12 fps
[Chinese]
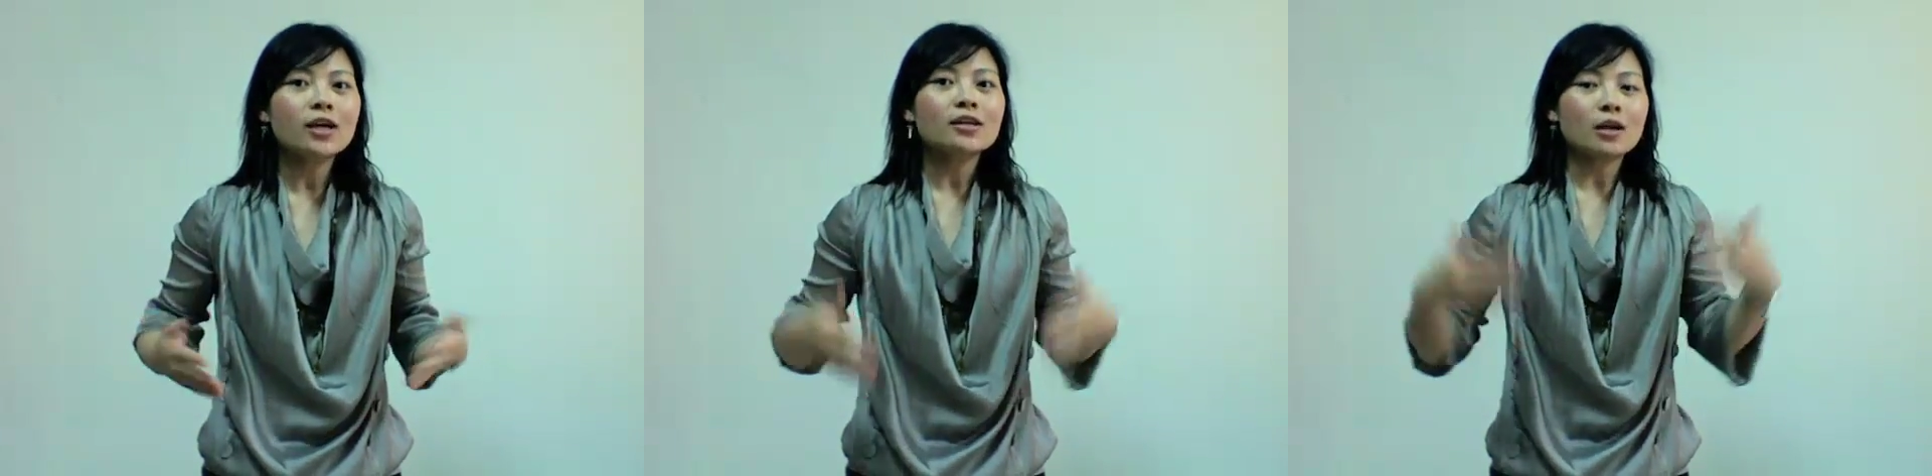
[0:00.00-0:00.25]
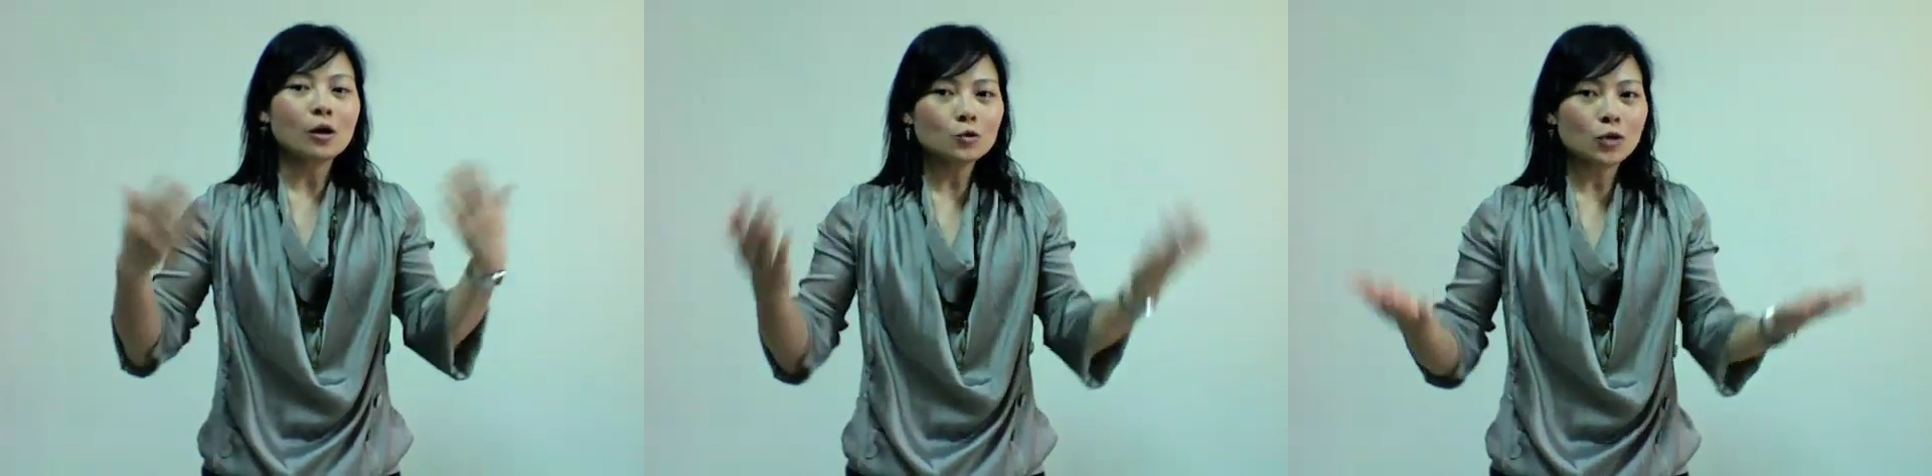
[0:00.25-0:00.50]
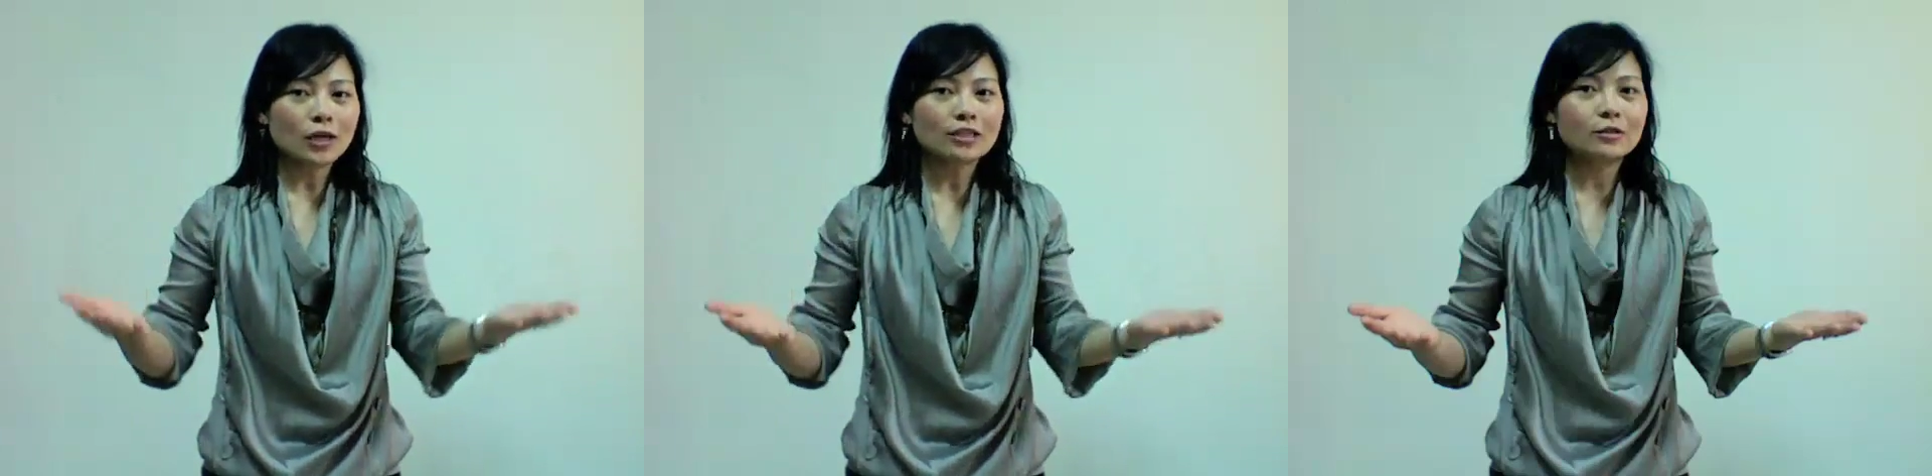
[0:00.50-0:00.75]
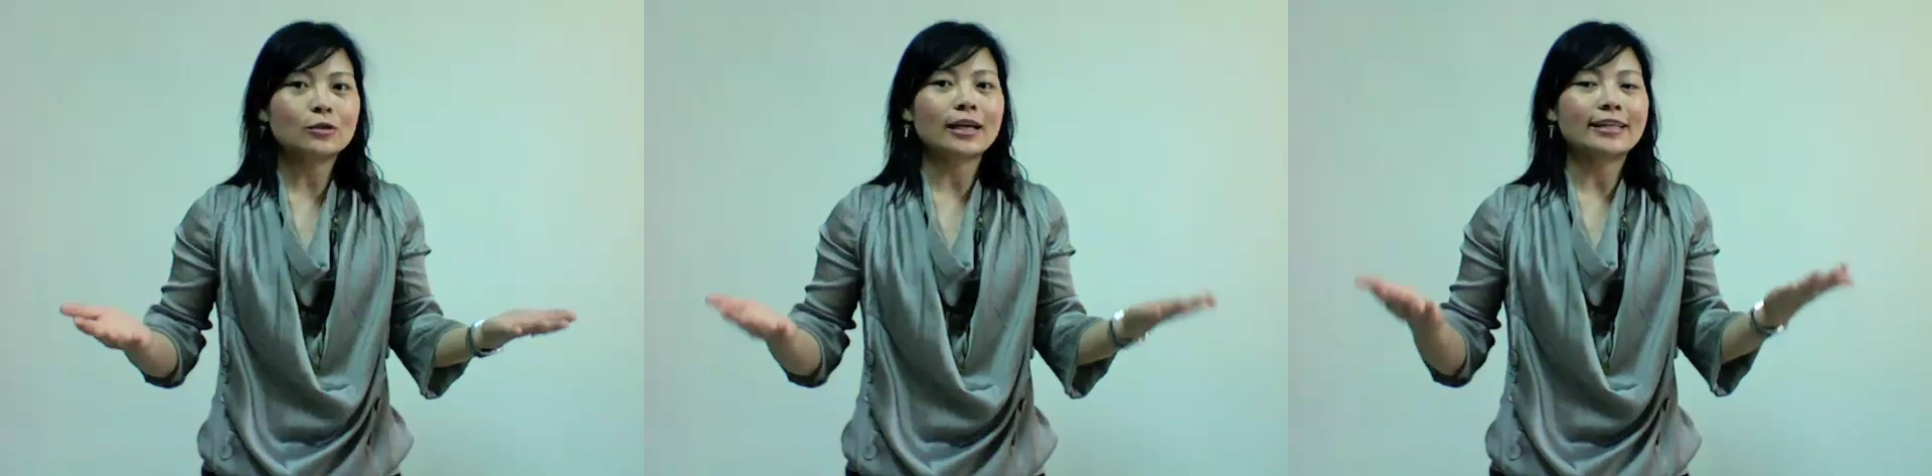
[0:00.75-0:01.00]
然后传
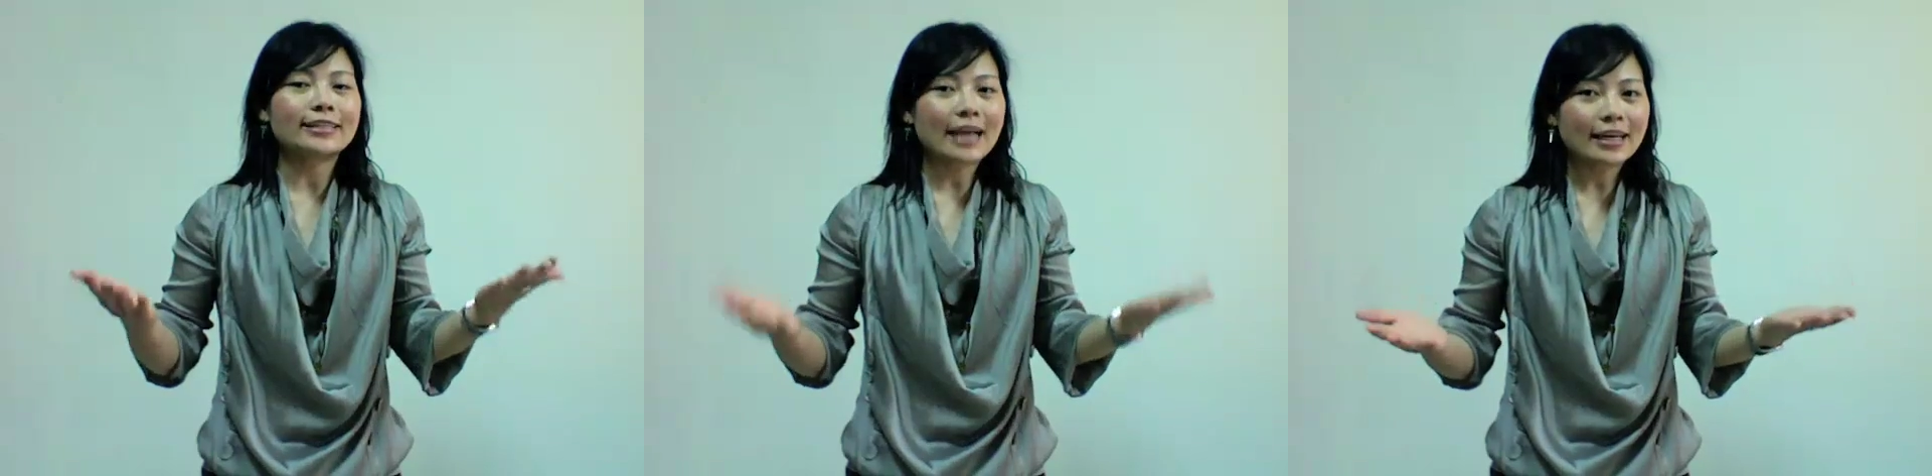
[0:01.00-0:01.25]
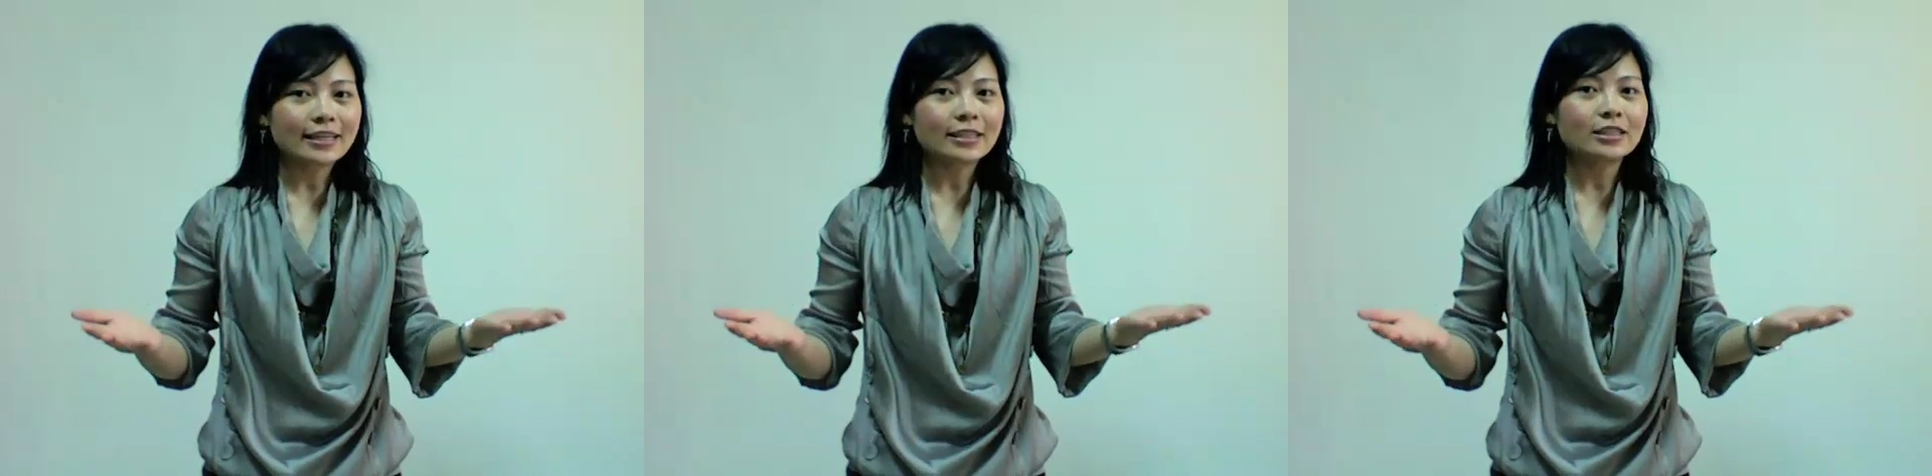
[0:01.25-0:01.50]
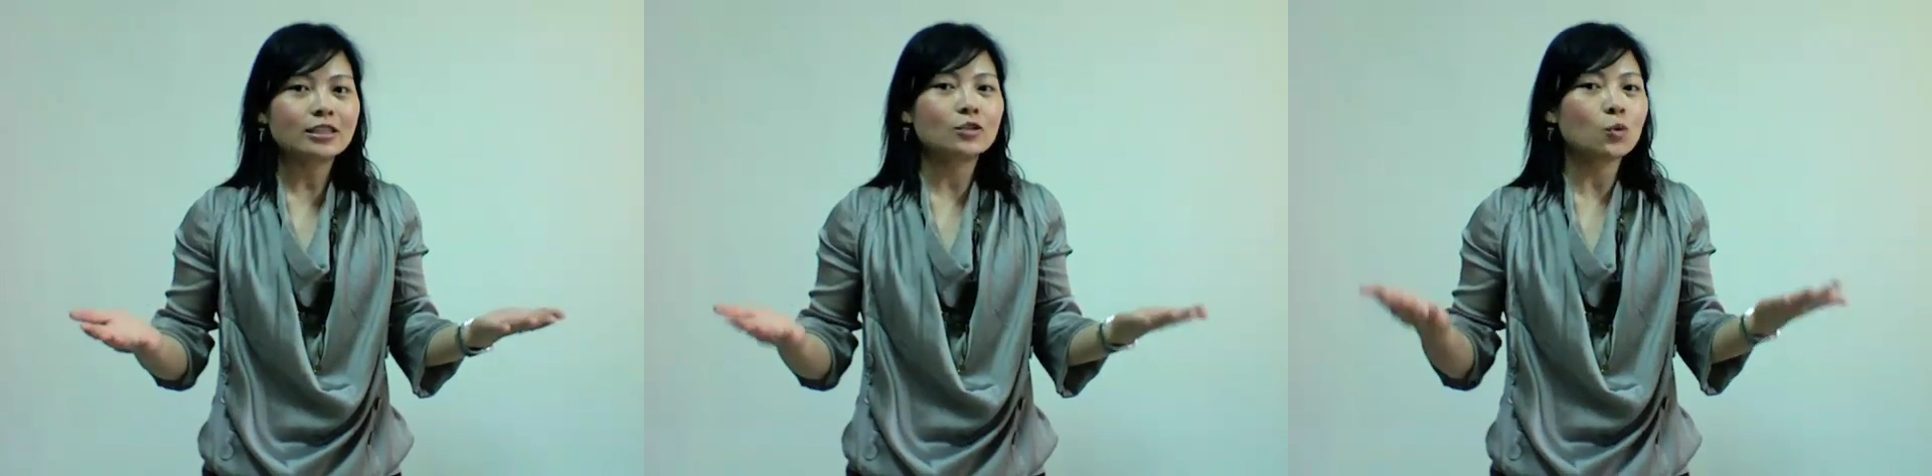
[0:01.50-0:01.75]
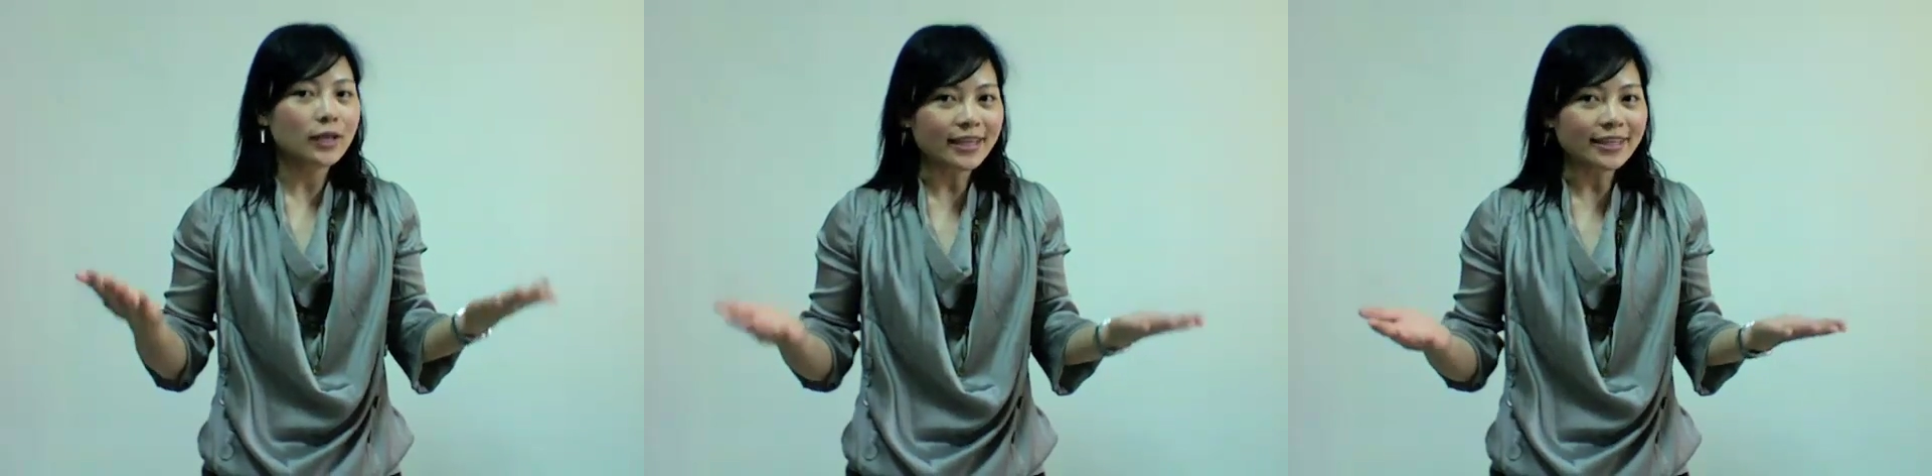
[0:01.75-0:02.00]
送给家庭医师
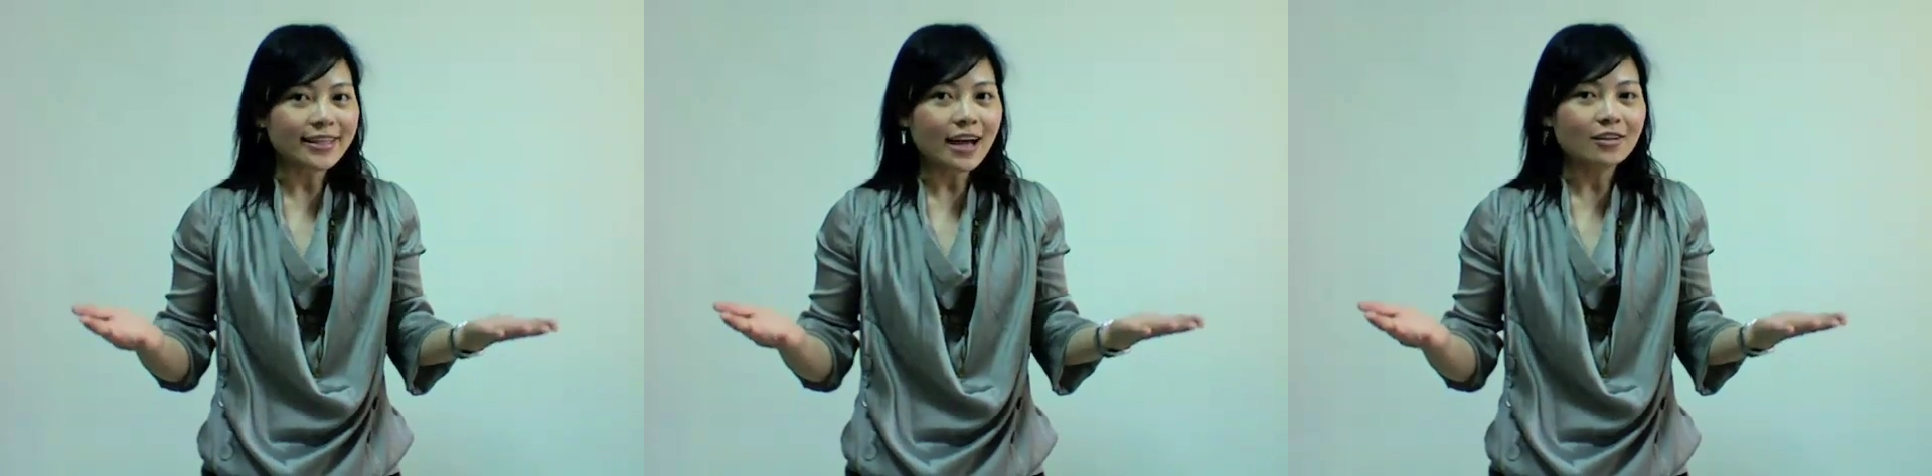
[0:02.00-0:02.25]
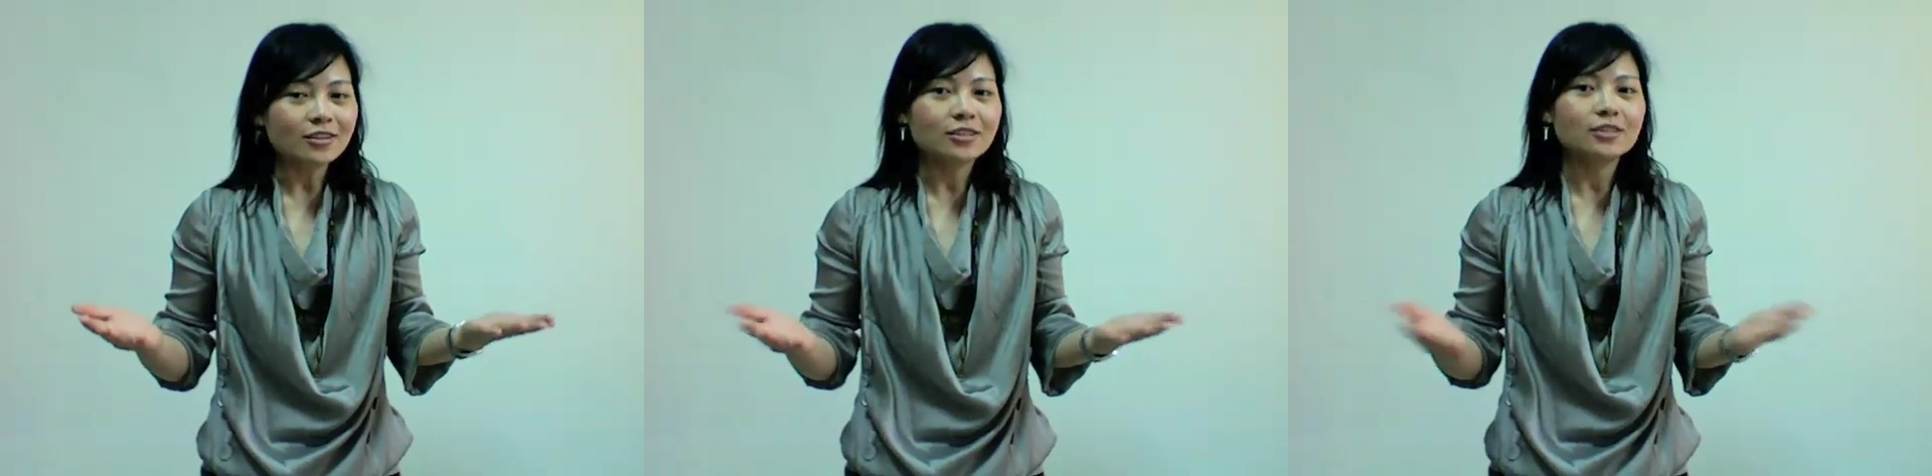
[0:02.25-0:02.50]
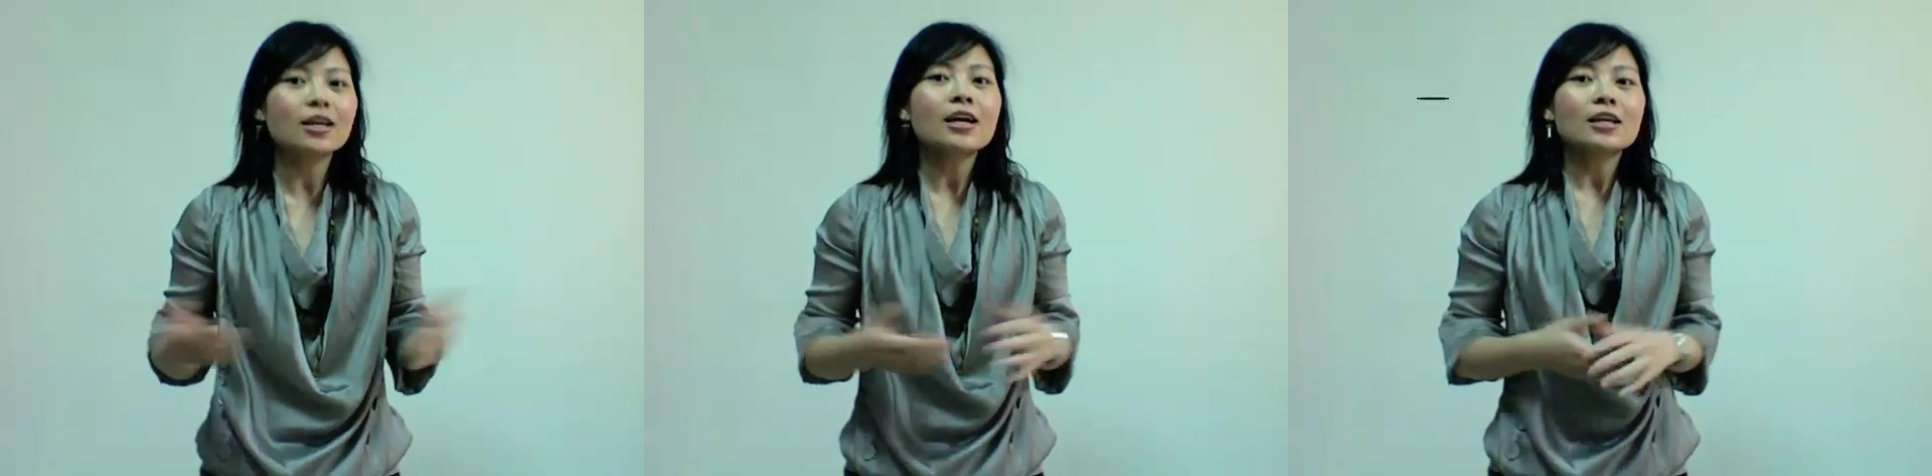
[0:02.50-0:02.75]
或营养师。